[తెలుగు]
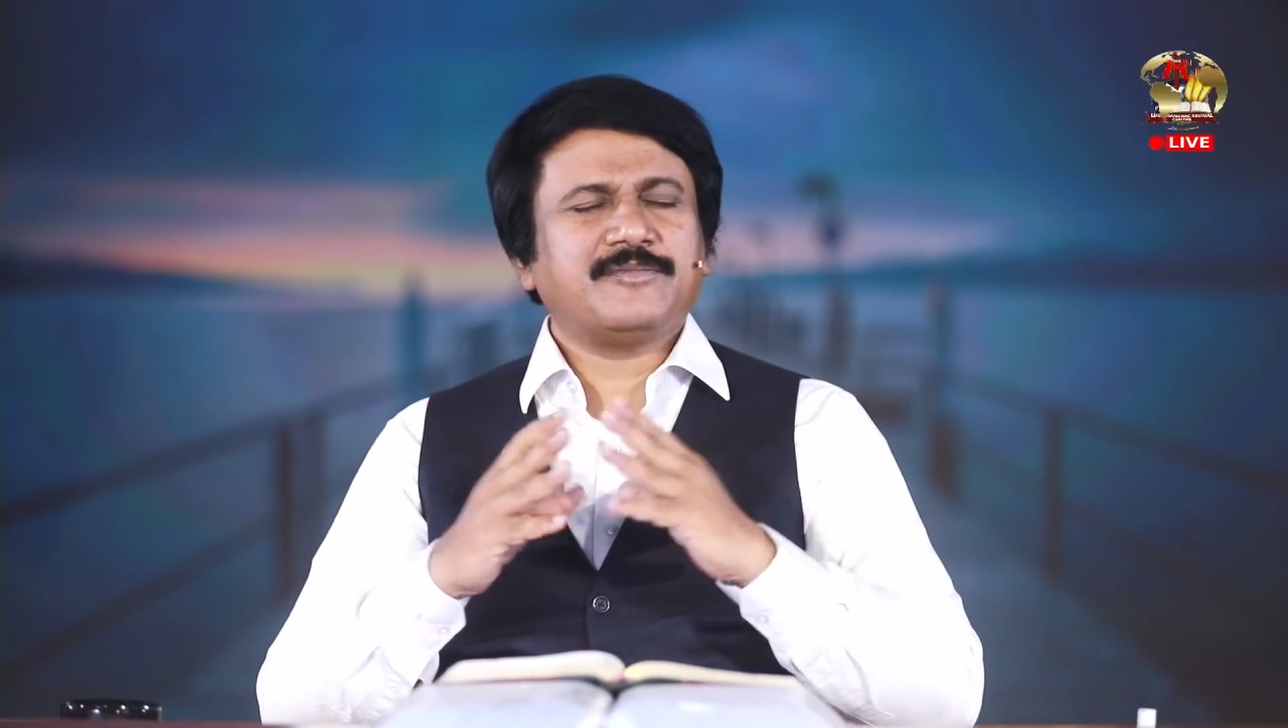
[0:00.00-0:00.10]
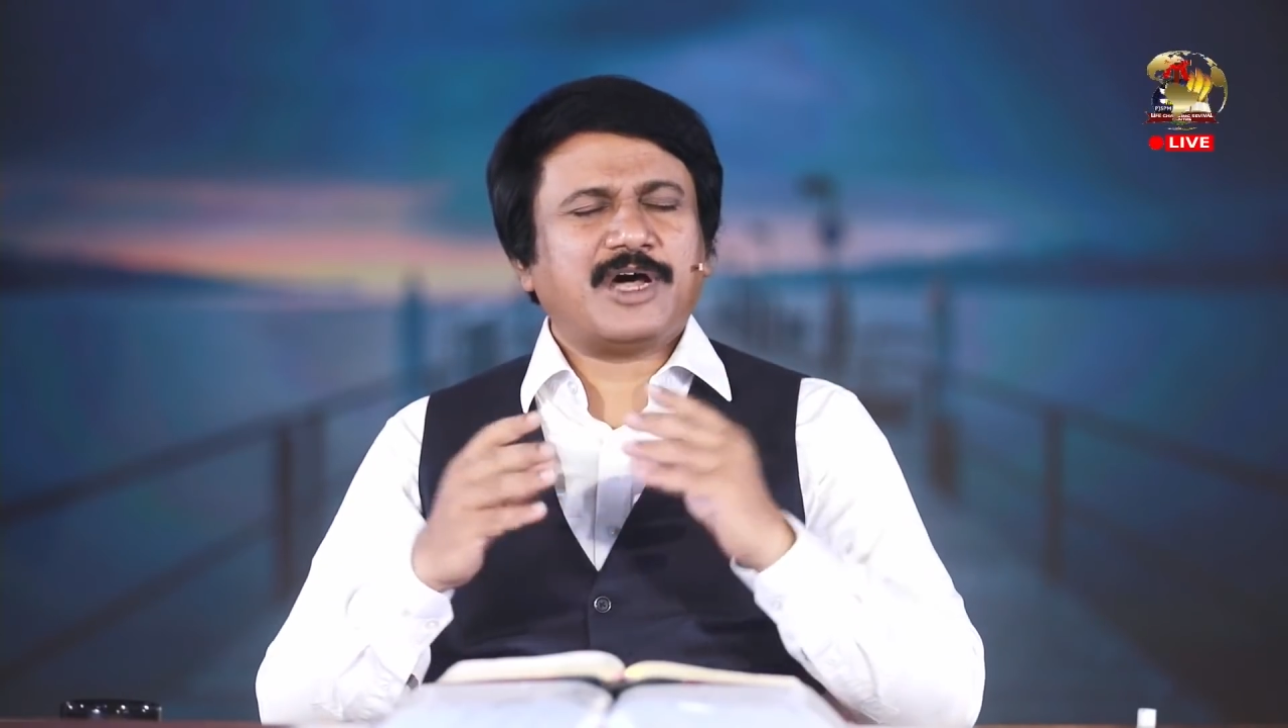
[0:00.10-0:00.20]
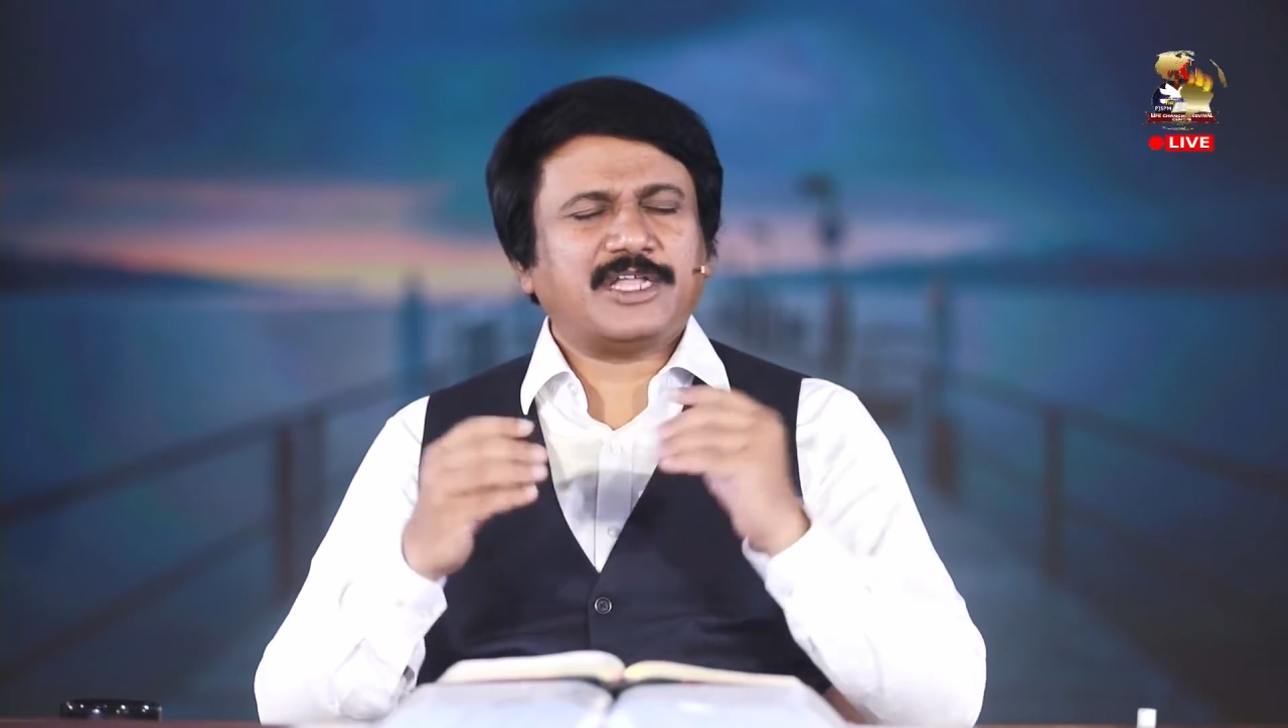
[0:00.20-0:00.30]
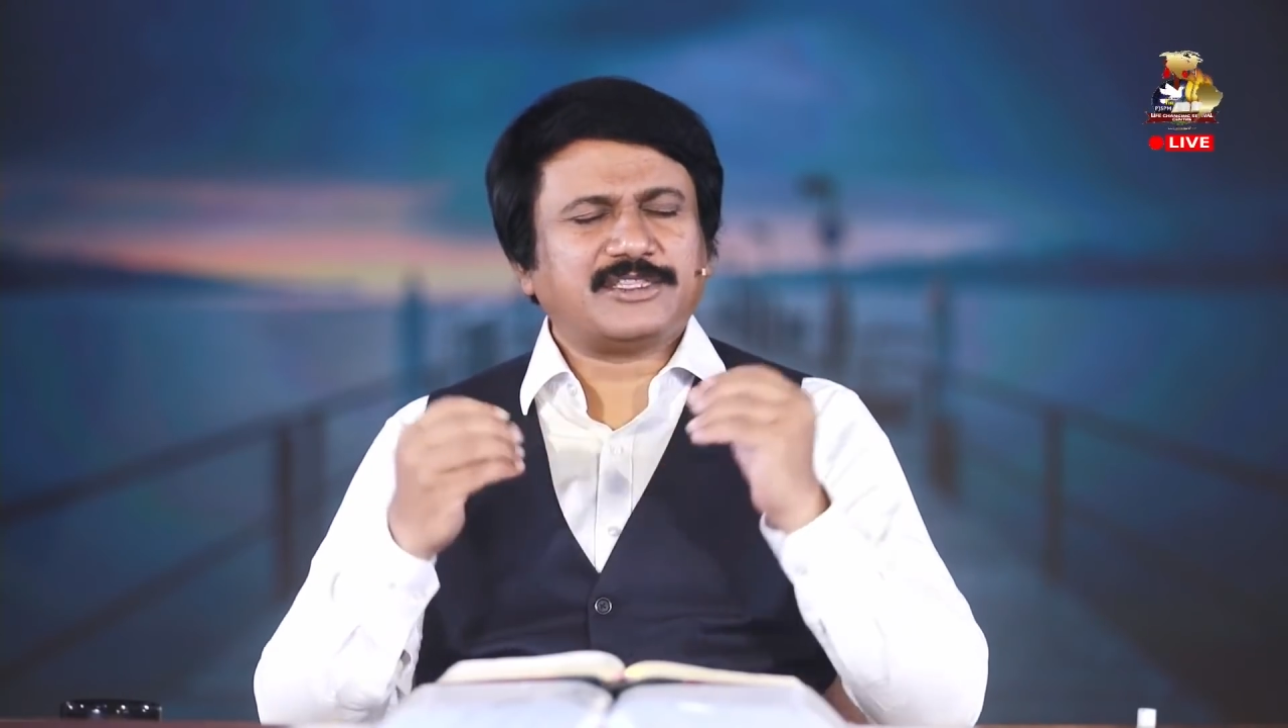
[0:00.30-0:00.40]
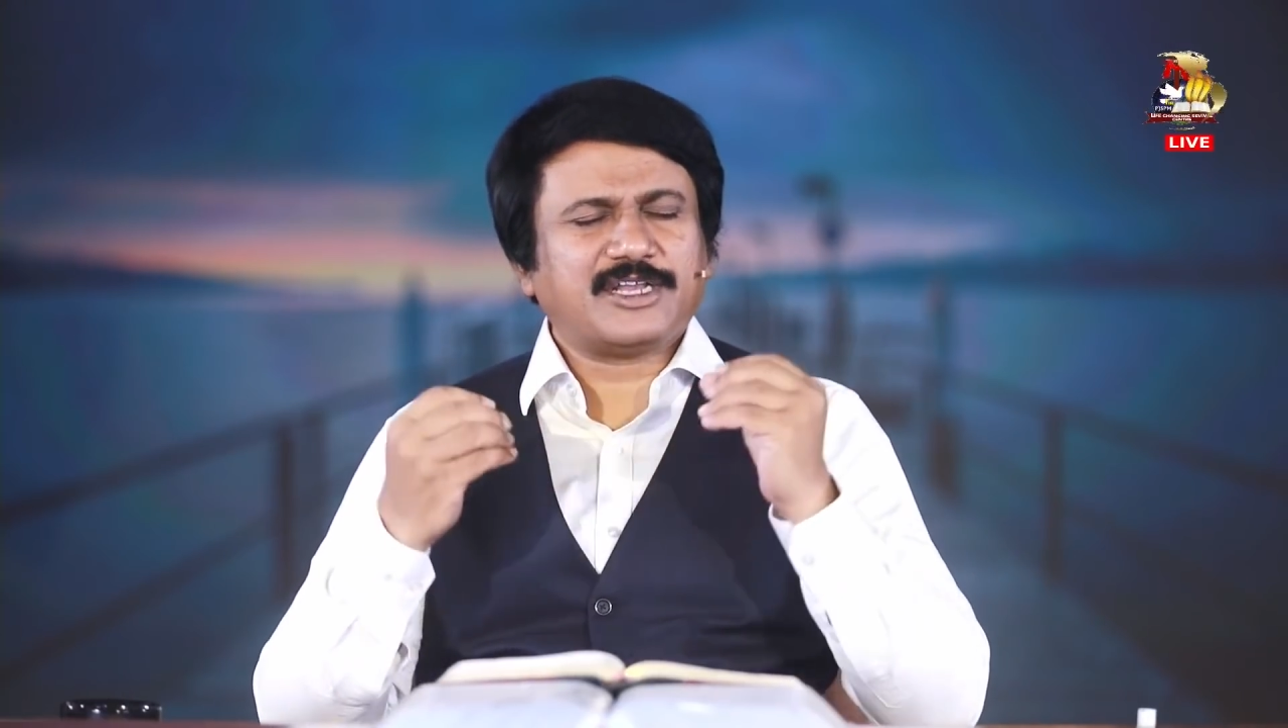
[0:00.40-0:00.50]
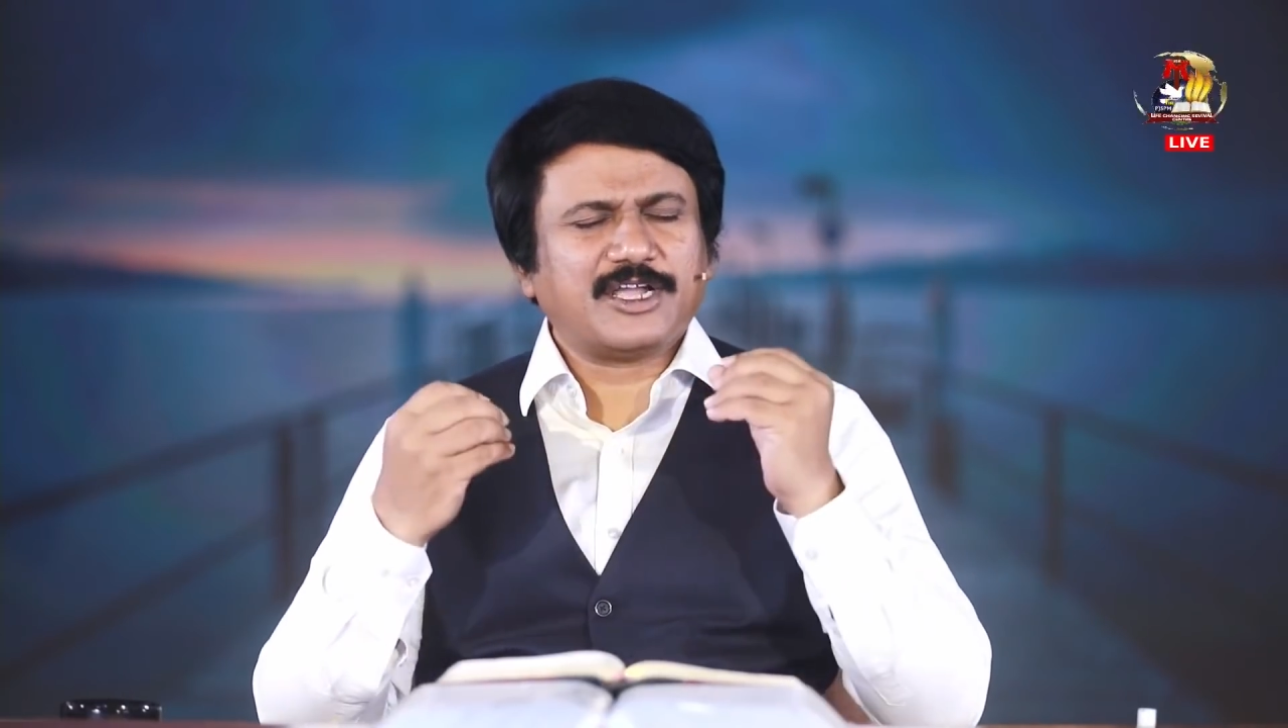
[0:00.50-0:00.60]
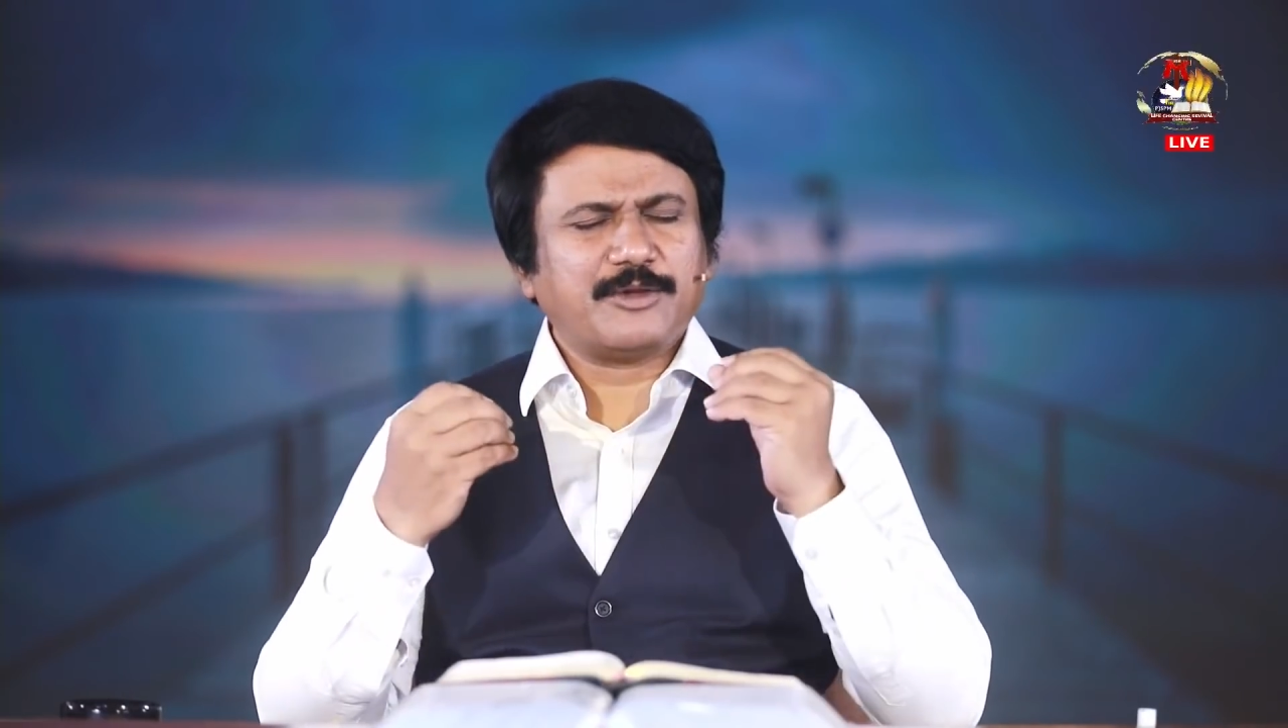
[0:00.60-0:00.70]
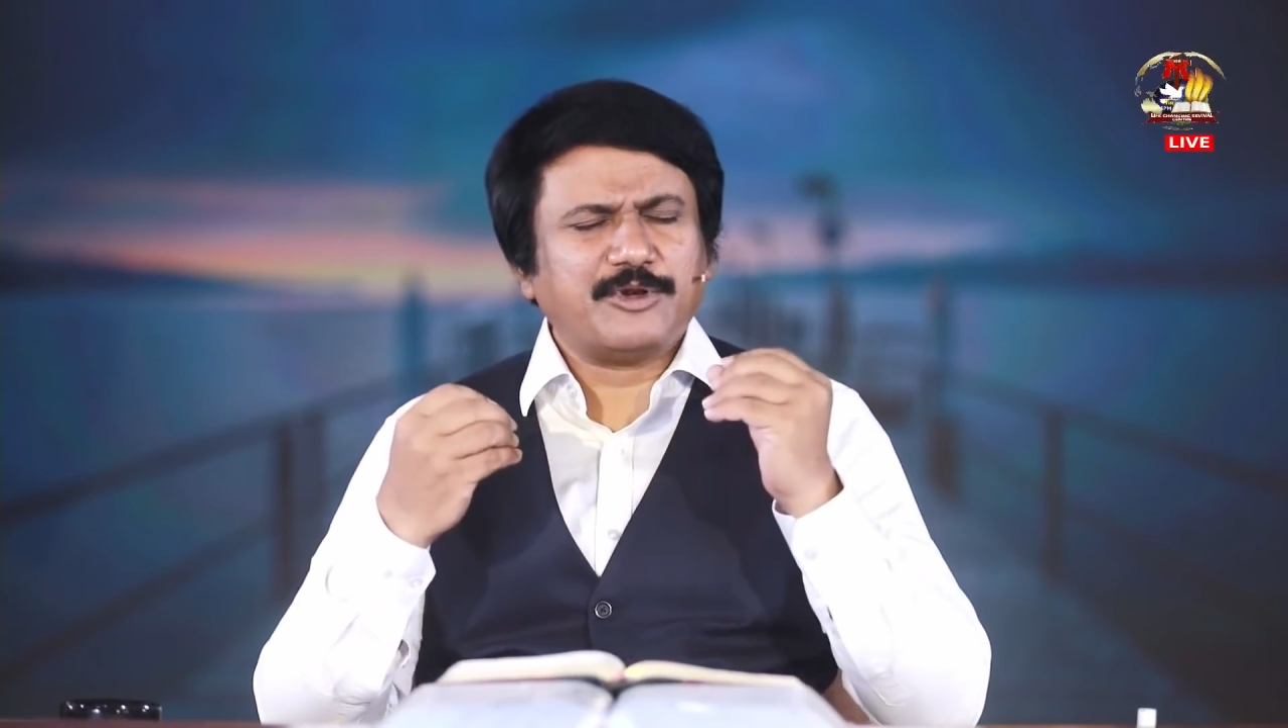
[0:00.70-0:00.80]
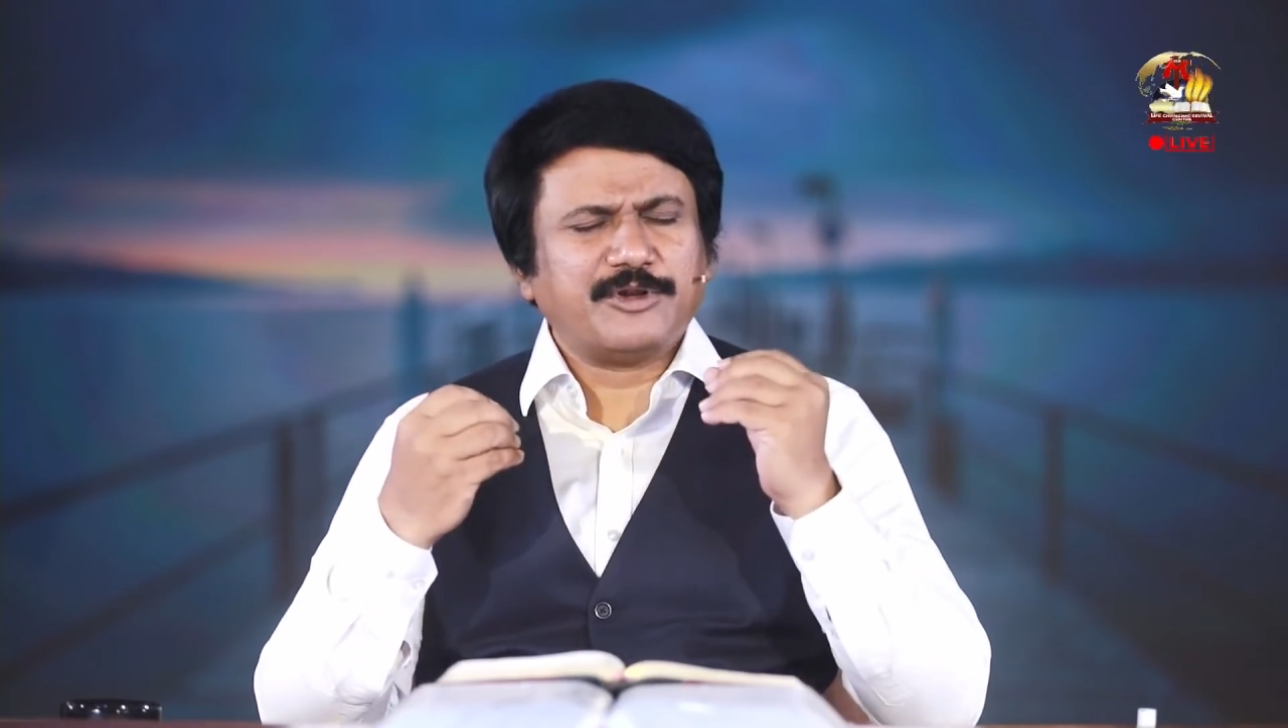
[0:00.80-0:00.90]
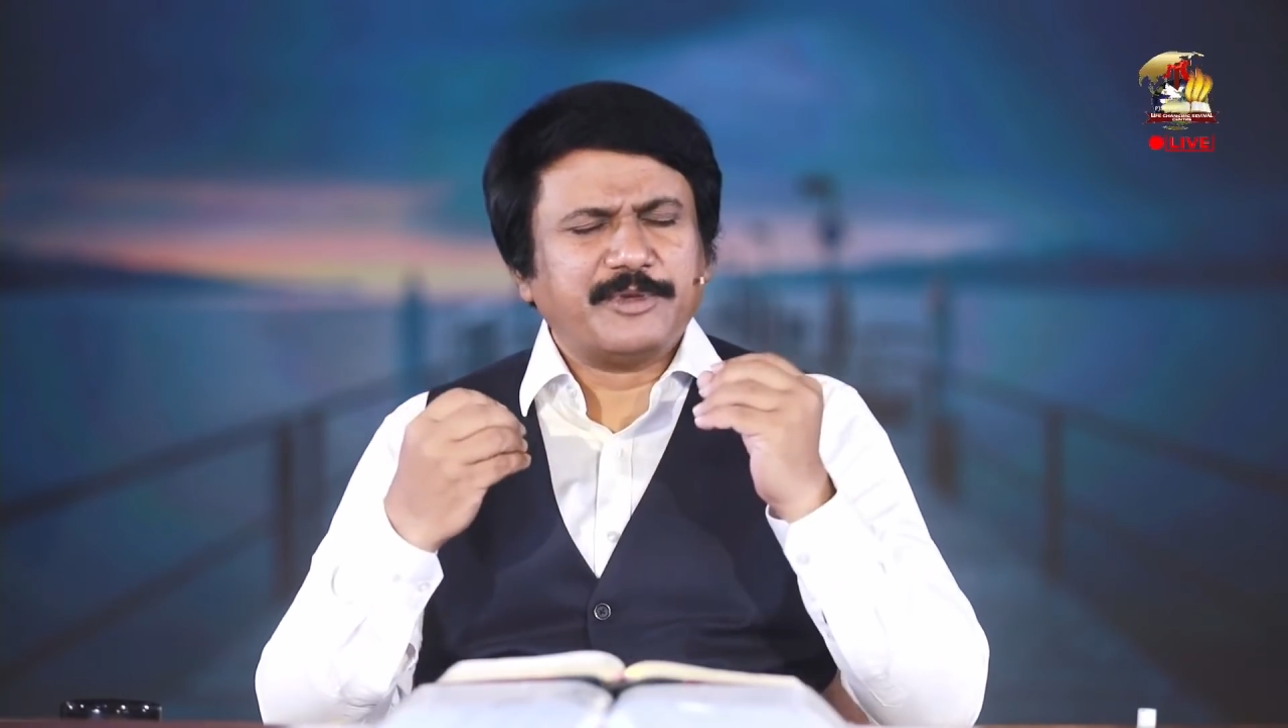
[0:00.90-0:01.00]
మా
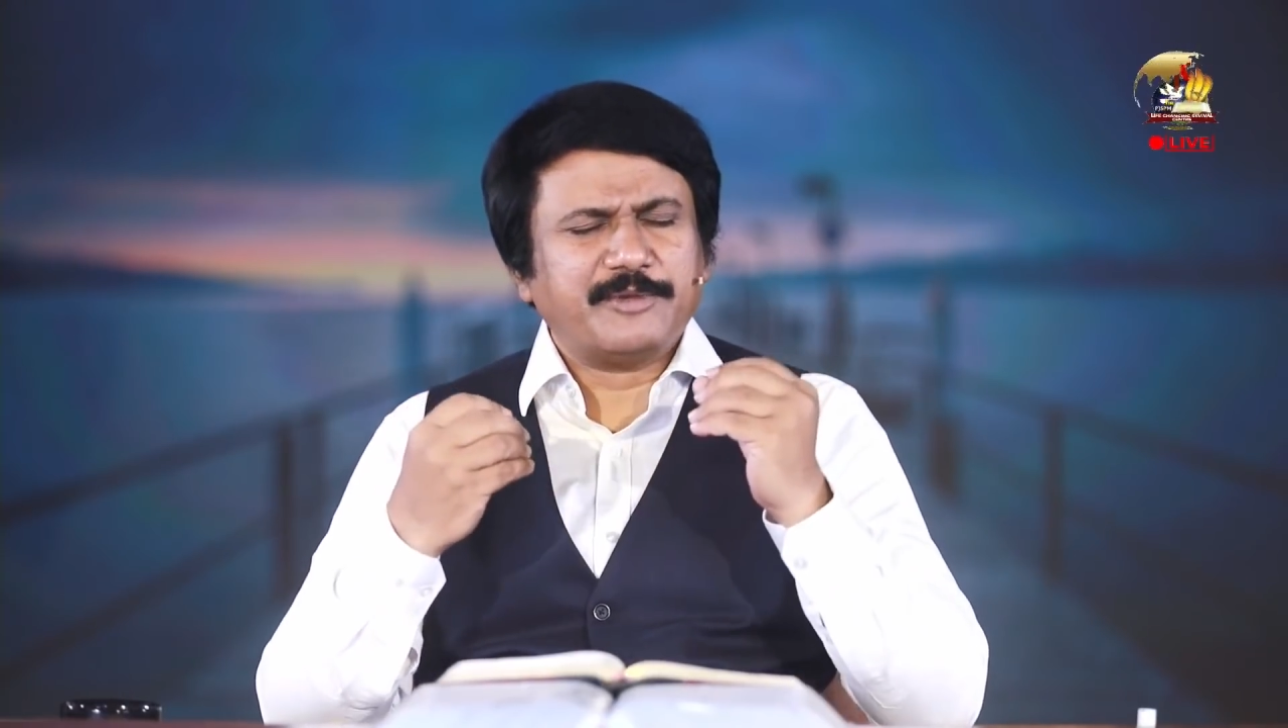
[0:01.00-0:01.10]
అంతరంగంలో